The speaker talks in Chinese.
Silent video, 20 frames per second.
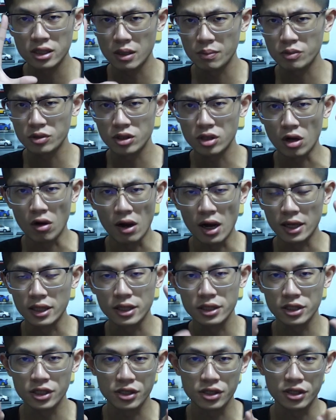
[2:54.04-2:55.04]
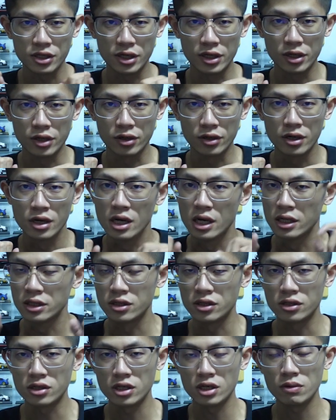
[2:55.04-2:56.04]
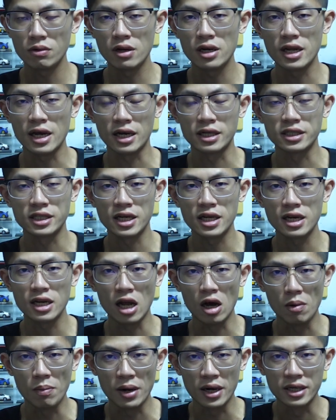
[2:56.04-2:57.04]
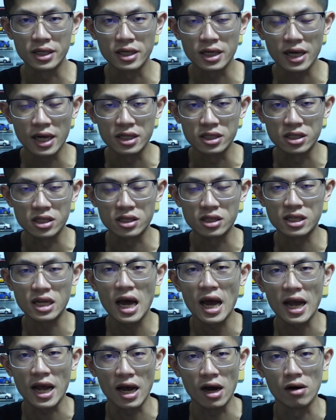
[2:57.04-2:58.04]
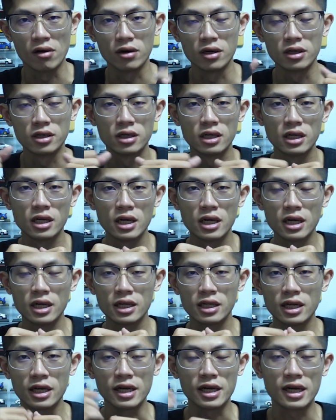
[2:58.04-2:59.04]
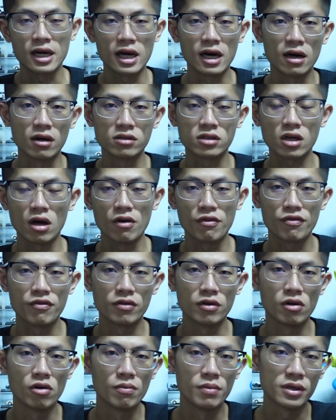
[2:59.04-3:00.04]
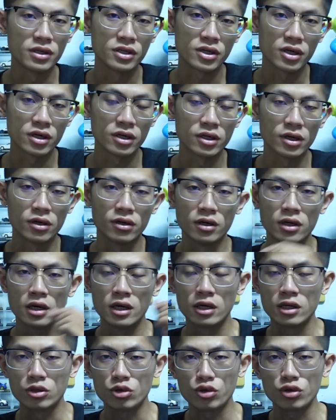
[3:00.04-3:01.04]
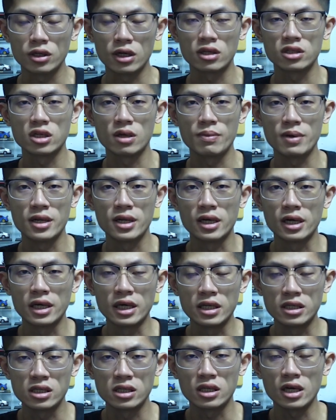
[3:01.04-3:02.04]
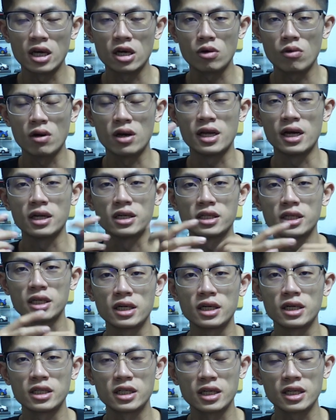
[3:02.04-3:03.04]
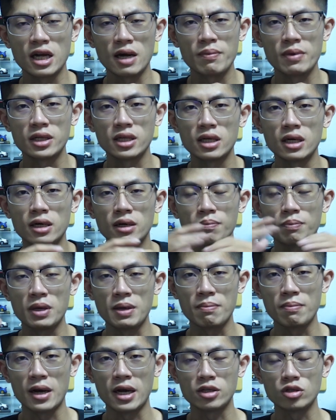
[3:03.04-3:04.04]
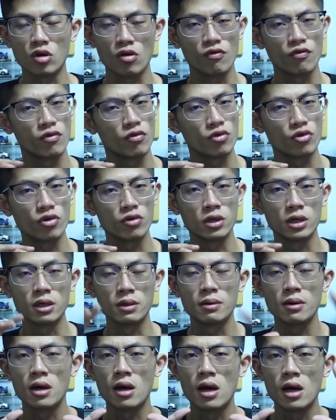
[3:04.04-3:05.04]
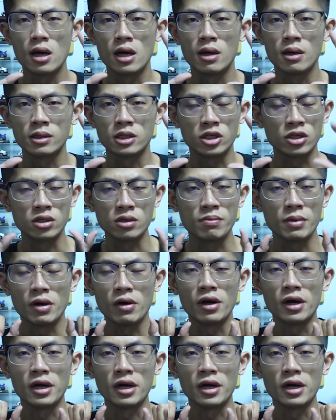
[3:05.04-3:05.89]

这不是同行的竞争哦，只是因为两间老板的感情太好了，那也刚好造福了我们车友。去到这边呢，一次可以逛两而且他们的品牌重复率呢，其实没有